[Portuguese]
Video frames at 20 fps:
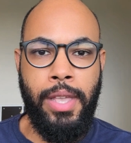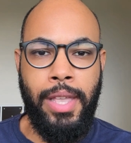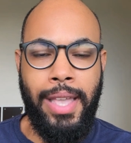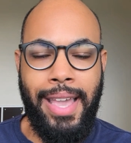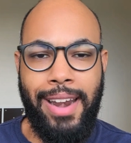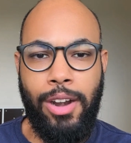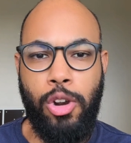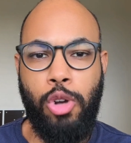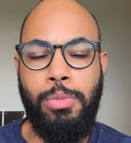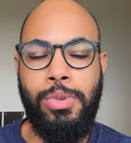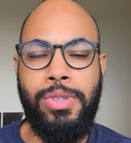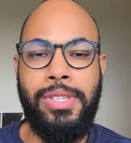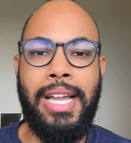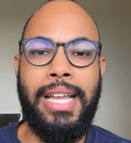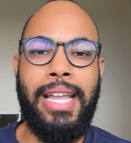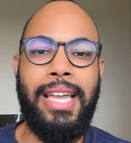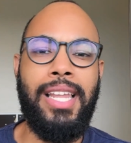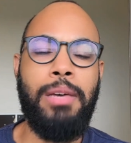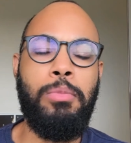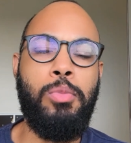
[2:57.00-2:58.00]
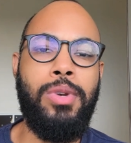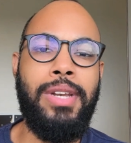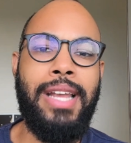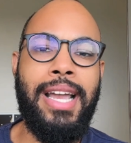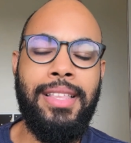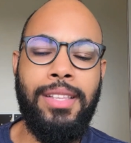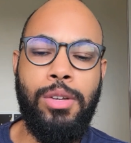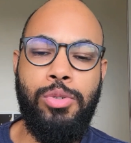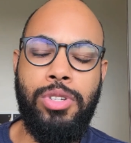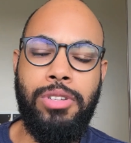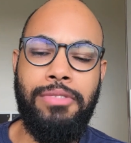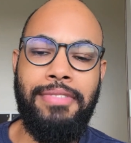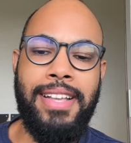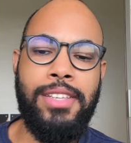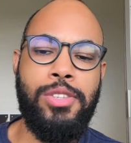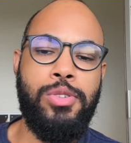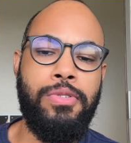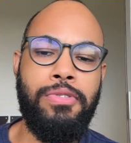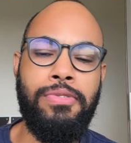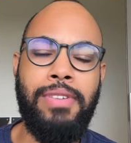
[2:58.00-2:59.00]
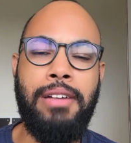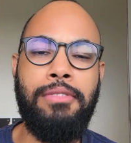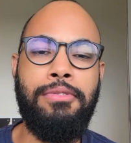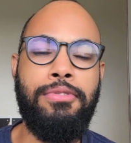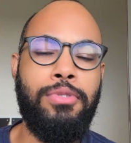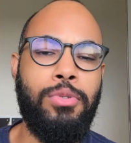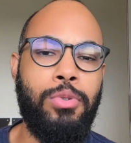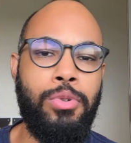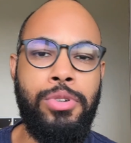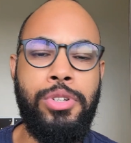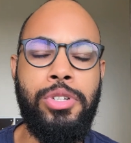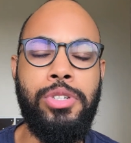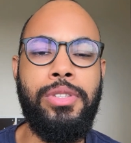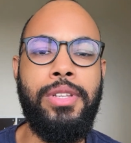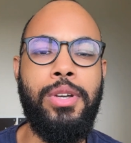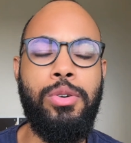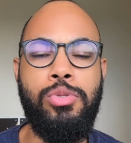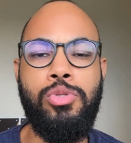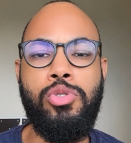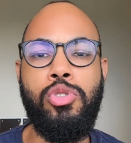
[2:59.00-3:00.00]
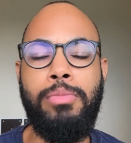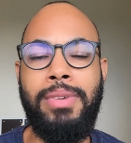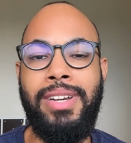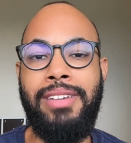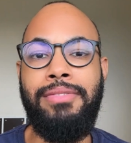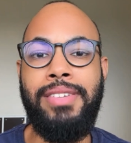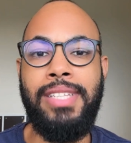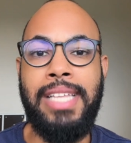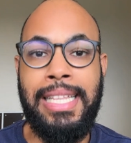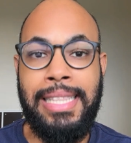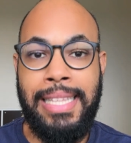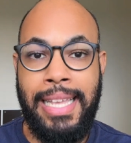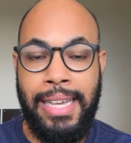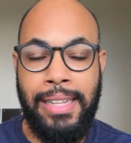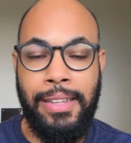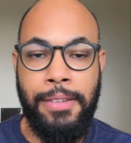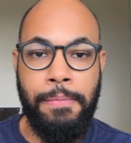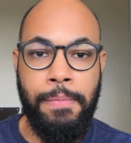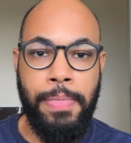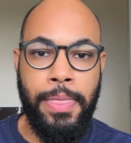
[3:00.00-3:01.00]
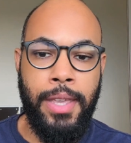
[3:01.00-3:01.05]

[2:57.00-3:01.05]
Era como se aquela mulher não tivesse o favor de Deus sobre a vida dela.